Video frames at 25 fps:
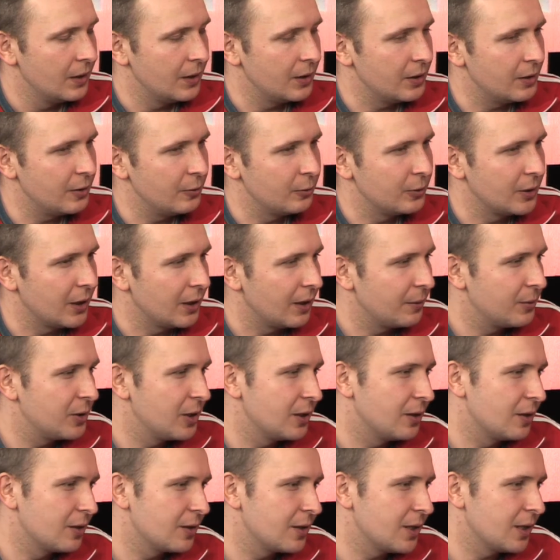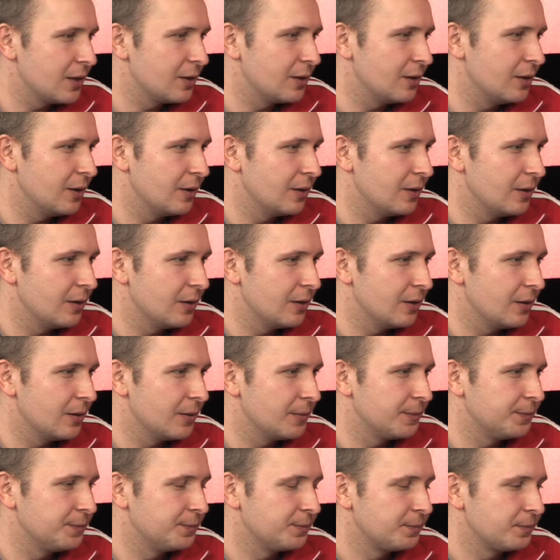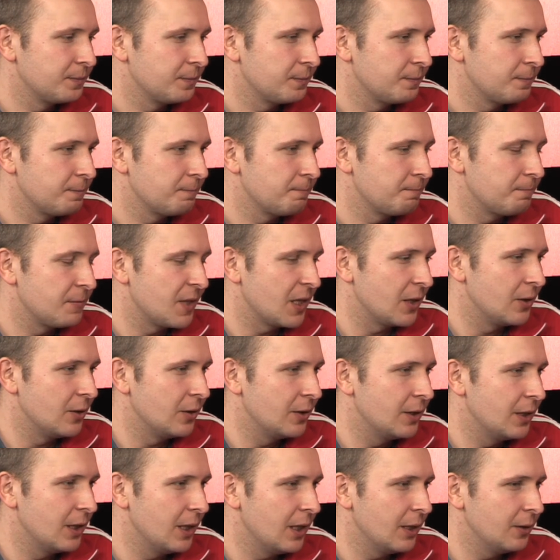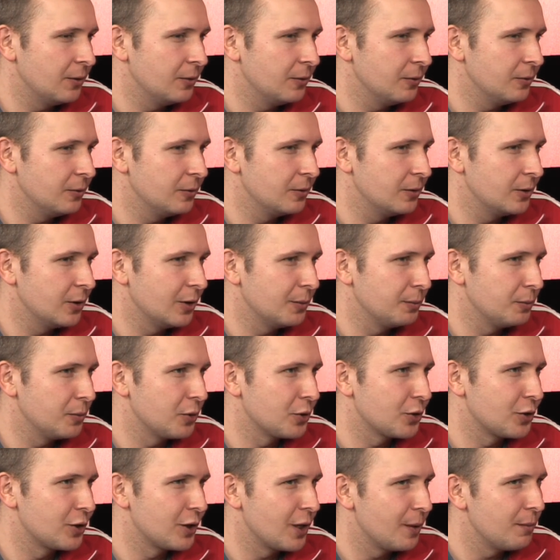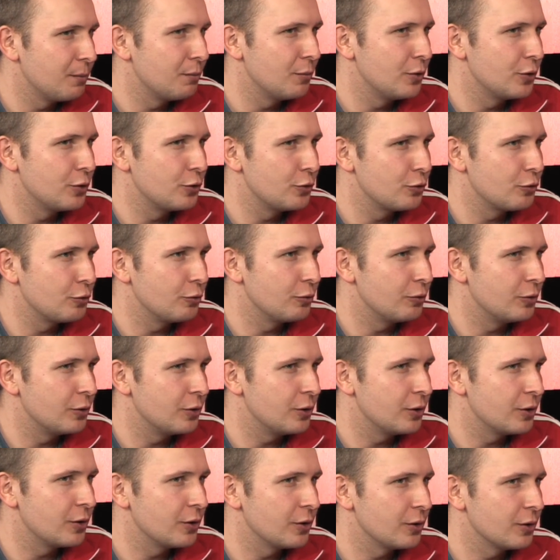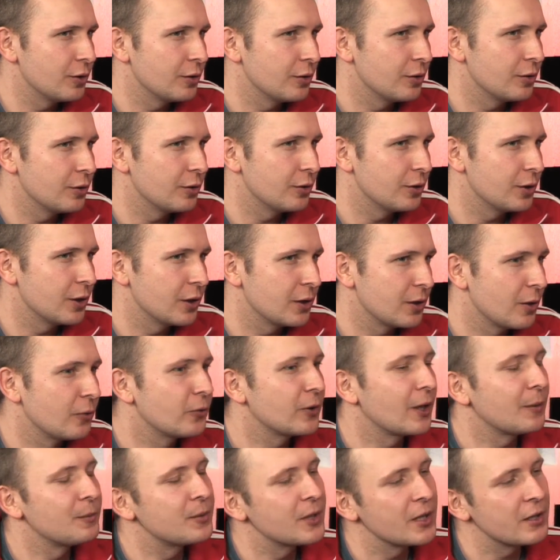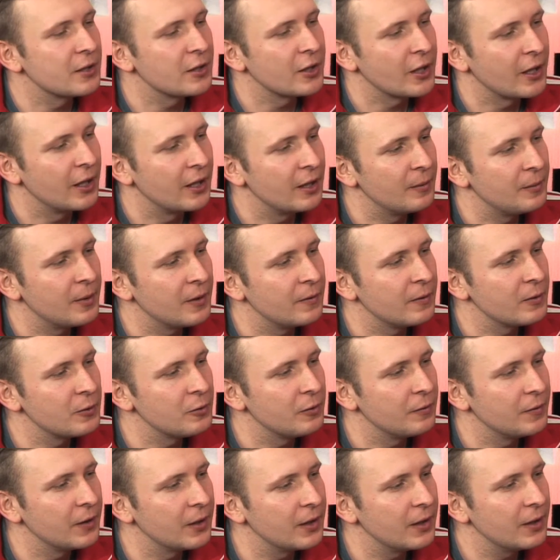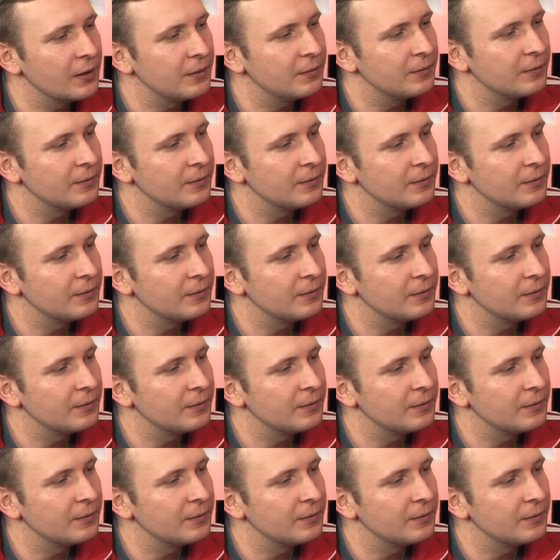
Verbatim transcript: Jeśli uda nam się dostać do tego kraju, to możemy czuć, y, że są tam przestrzegane prawa człowieka?